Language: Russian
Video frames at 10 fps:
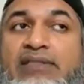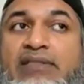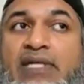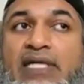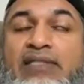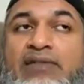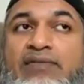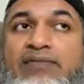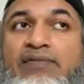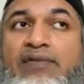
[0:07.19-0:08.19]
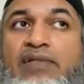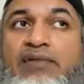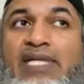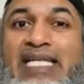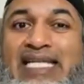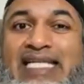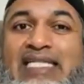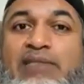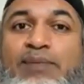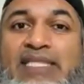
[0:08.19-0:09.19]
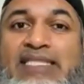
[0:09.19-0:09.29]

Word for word: что якобы белые — это элита.